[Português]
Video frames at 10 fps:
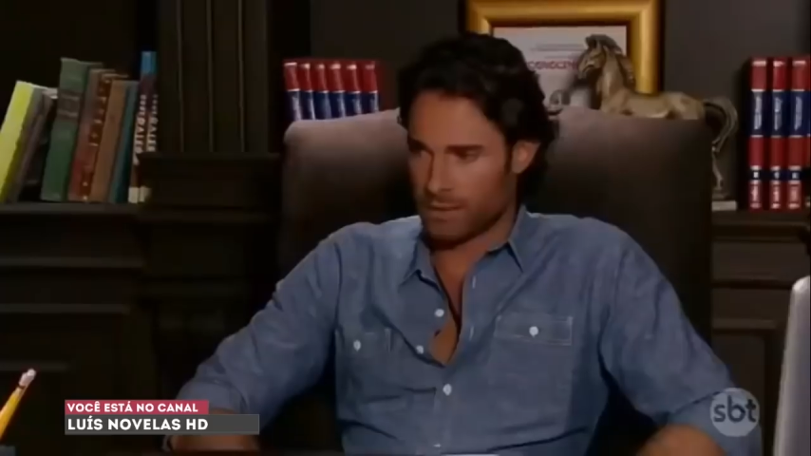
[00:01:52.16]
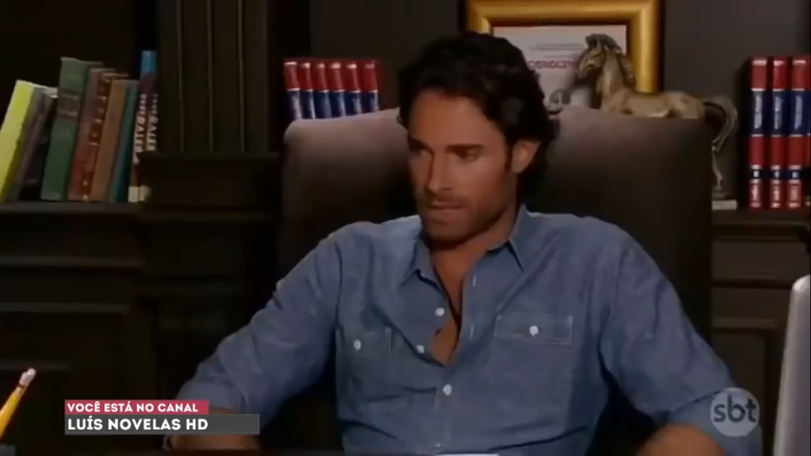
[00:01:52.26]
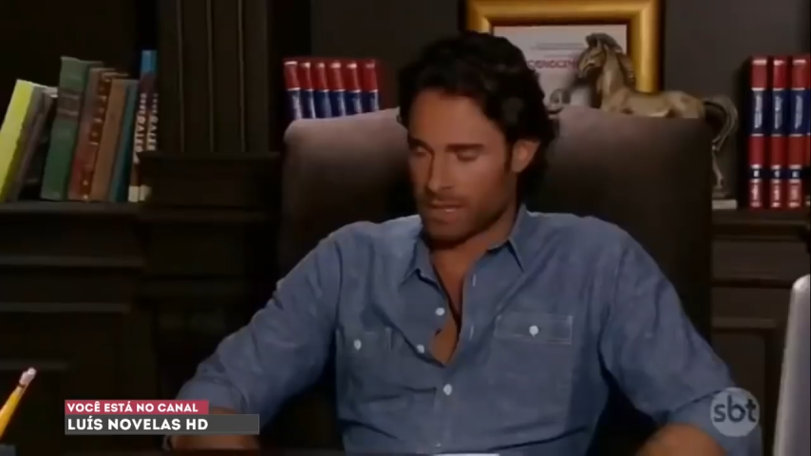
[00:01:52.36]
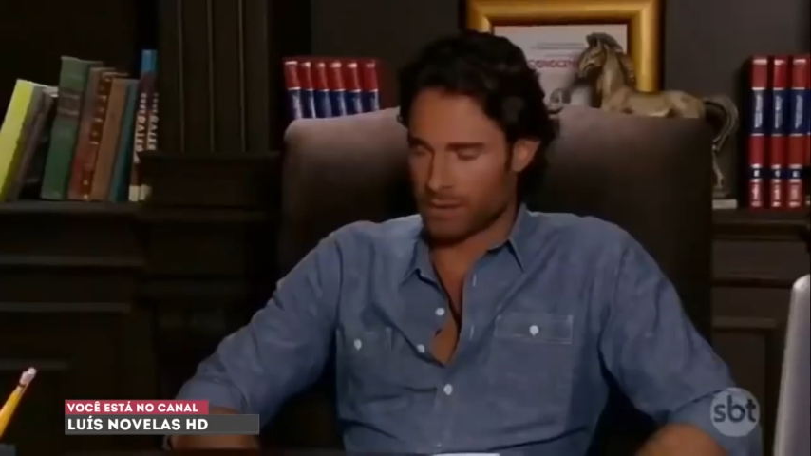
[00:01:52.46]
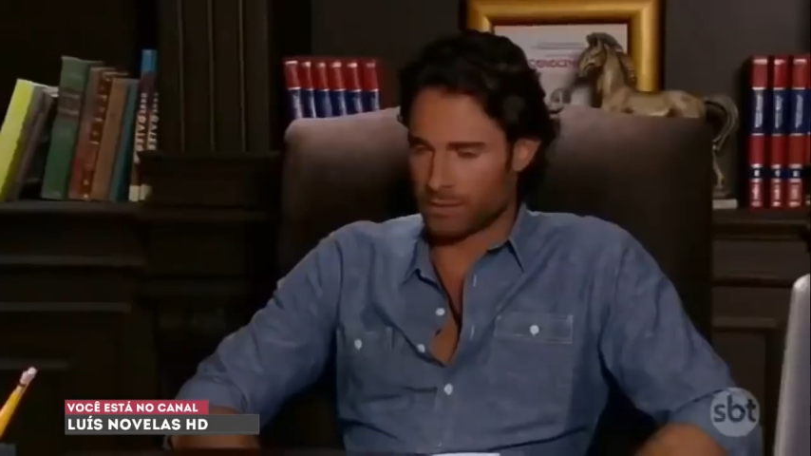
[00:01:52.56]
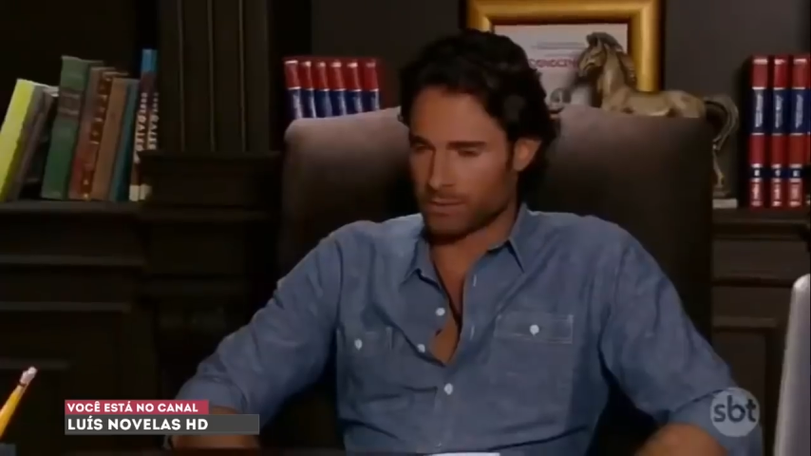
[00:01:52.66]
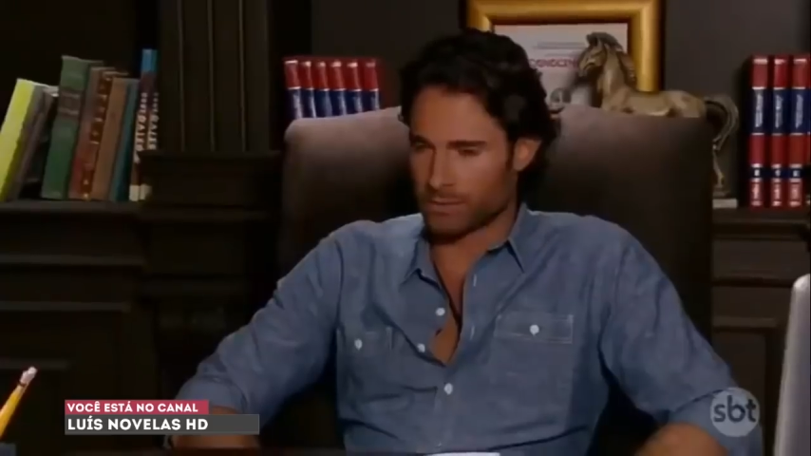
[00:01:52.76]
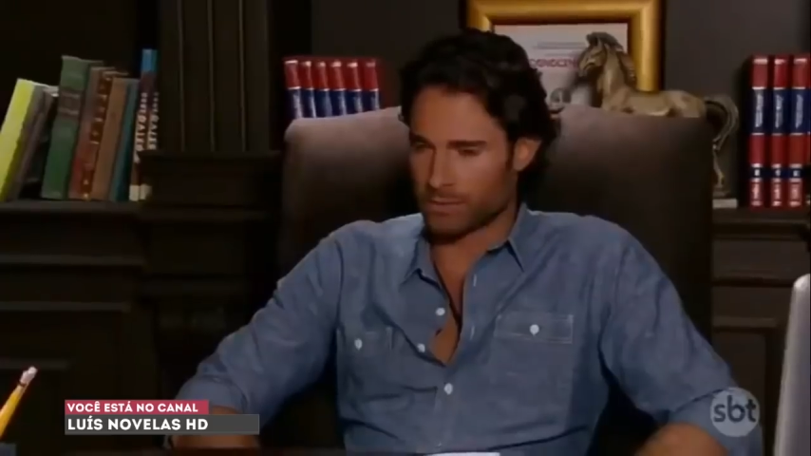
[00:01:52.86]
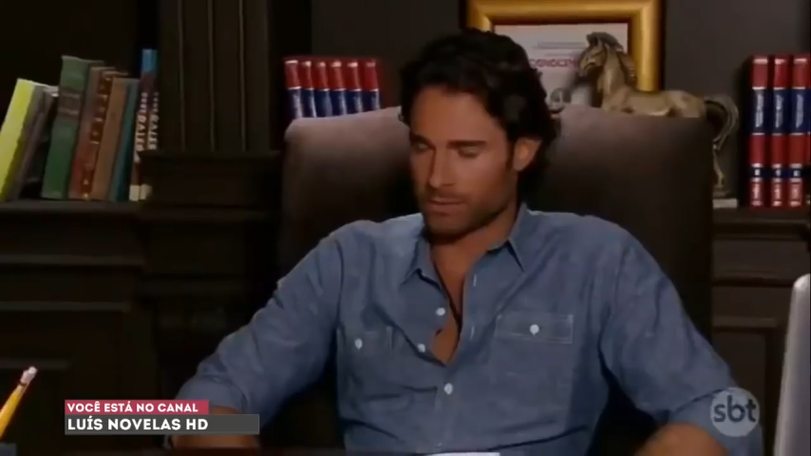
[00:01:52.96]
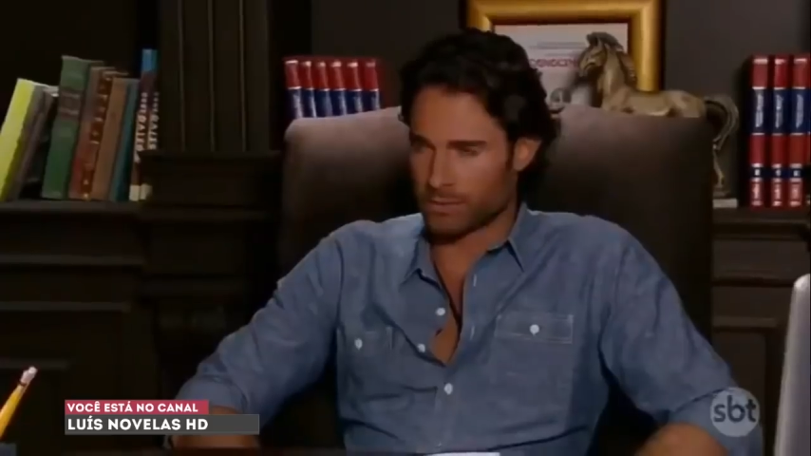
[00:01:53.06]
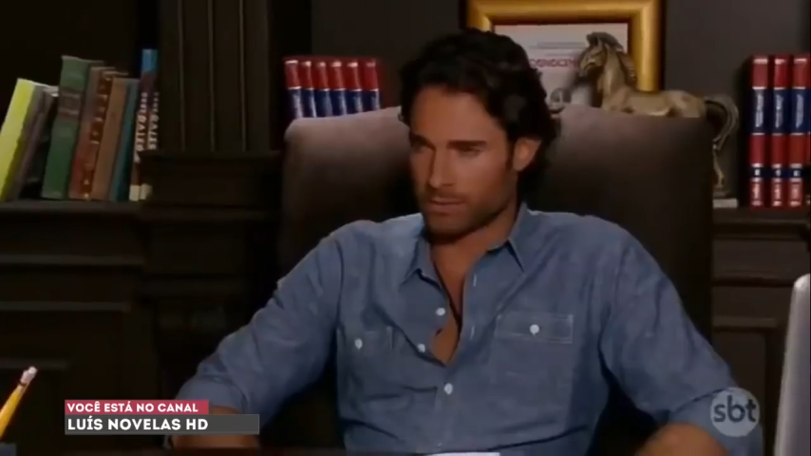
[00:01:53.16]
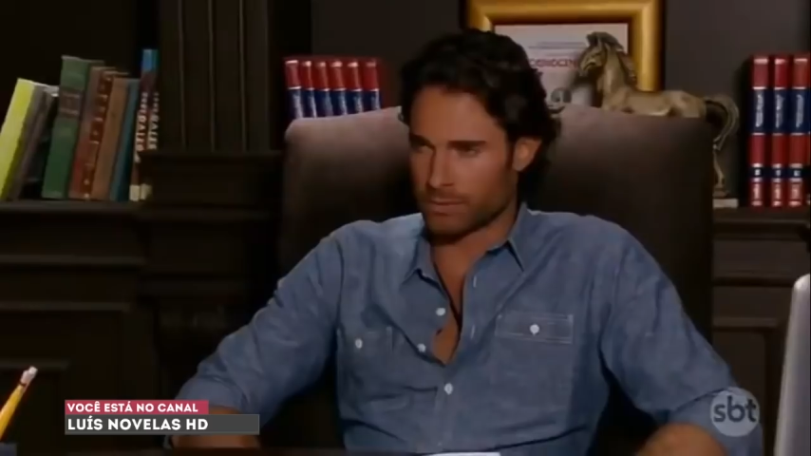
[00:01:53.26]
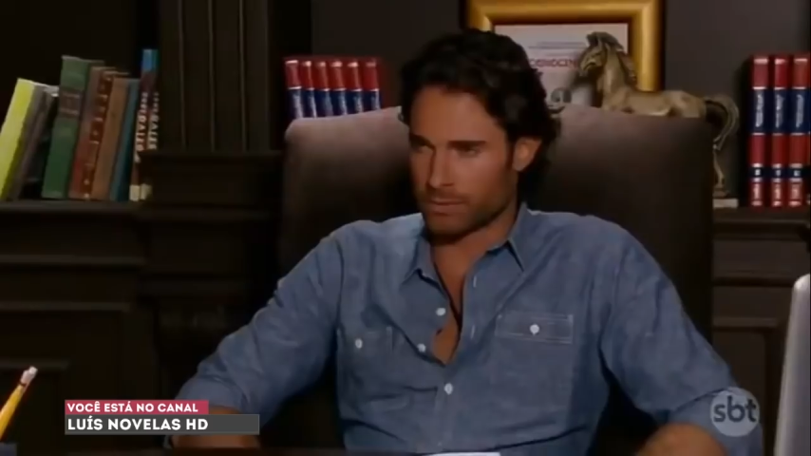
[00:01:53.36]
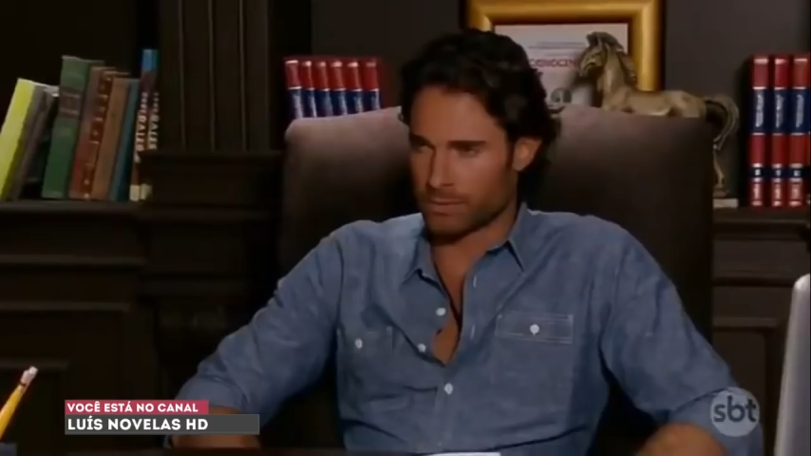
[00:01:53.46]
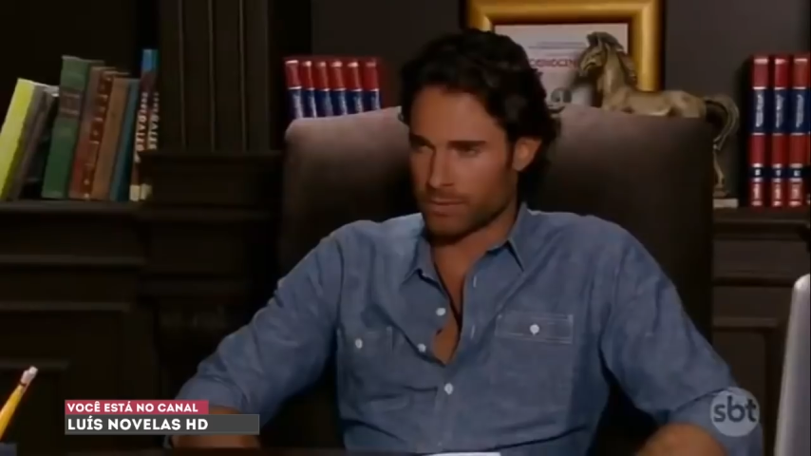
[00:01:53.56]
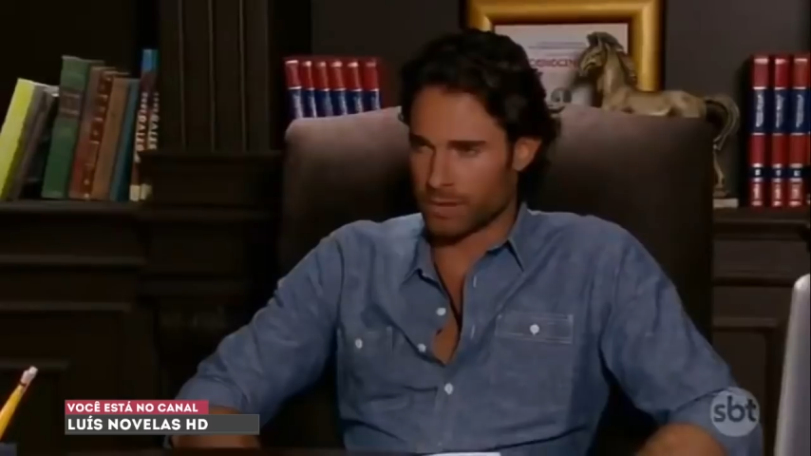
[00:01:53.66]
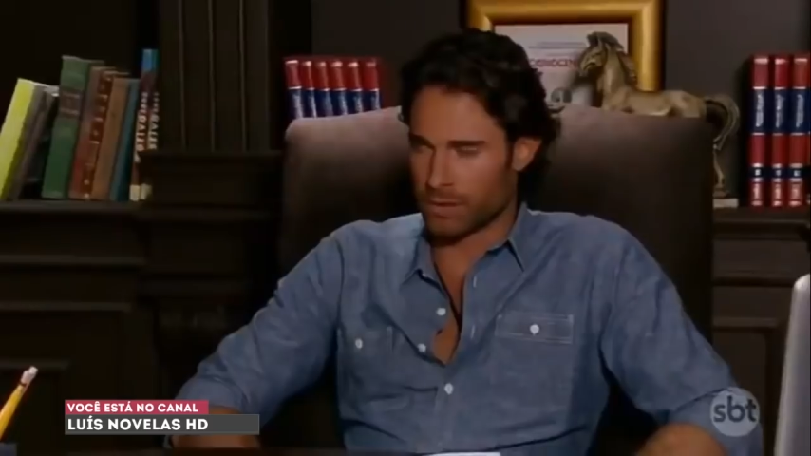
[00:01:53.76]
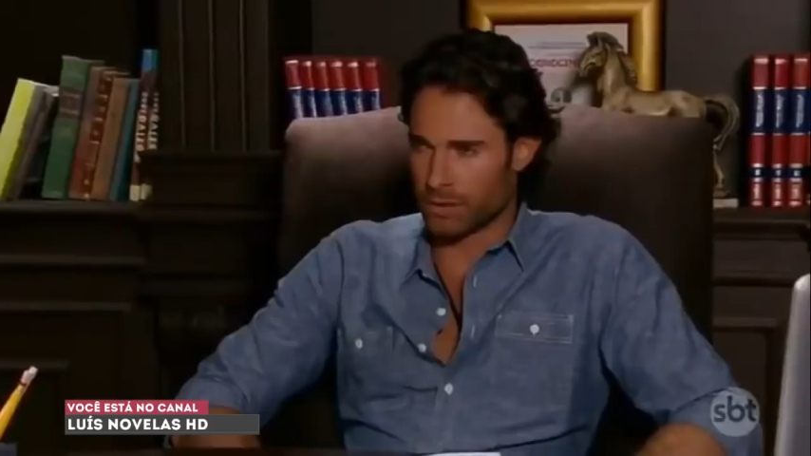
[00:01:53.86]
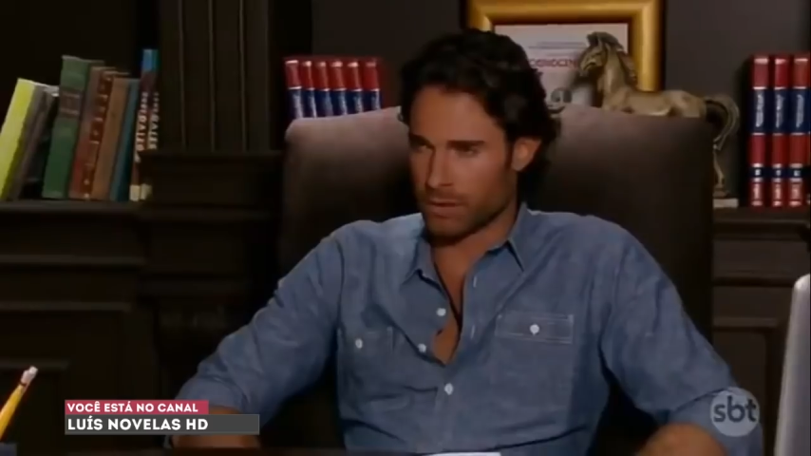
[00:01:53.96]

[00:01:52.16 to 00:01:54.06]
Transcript: Macário, então